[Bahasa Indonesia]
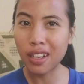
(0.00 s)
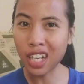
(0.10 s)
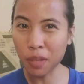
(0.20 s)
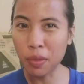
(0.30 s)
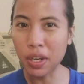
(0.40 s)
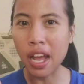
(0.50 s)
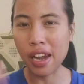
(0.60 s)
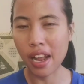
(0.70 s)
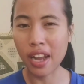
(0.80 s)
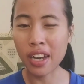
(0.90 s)

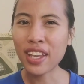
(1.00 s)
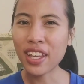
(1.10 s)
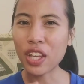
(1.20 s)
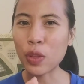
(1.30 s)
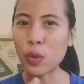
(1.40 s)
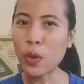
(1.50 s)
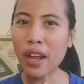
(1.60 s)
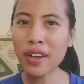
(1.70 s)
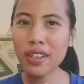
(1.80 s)
kebenaran itu kan